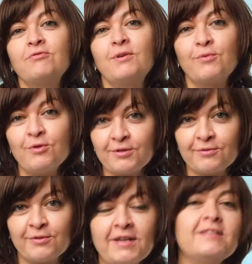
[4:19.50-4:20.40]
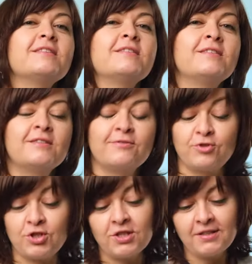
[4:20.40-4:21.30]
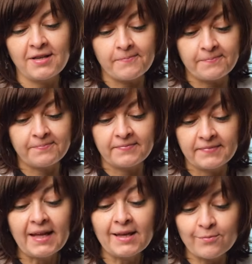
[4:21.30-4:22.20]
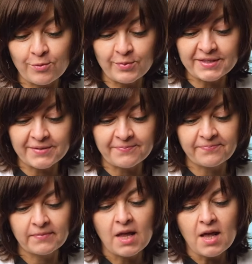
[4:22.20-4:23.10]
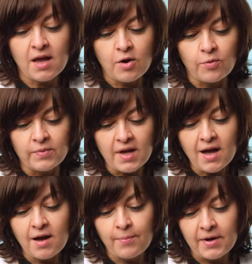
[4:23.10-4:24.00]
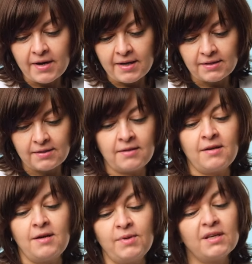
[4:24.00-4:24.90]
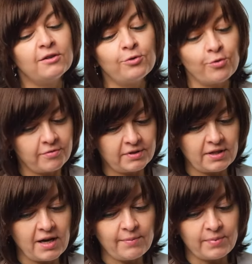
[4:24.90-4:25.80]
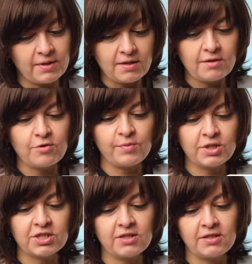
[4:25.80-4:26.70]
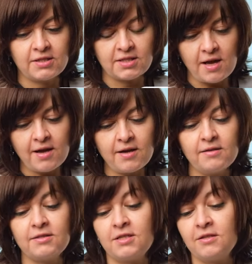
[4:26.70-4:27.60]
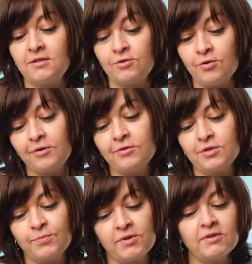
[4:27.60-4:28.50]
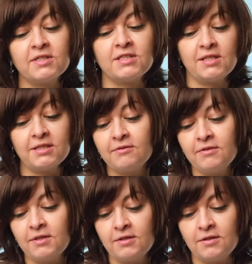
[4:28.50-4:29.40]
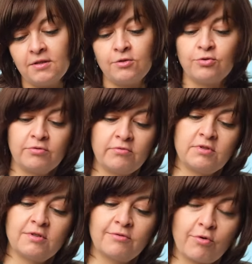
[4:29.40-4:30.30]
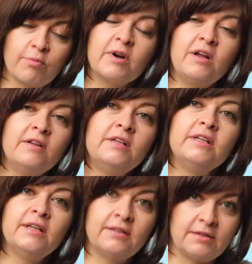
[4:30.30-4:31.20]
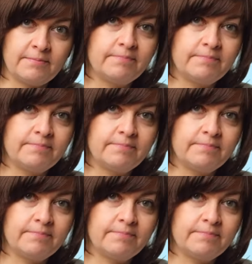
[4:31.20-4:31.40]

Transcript: вопрос у нас э, звучит таким образом. У меня аппарат э, микротоковой терапии, но мышцы лица сильно дергаются при воздействии и чувствуется ток. Правильно ли это?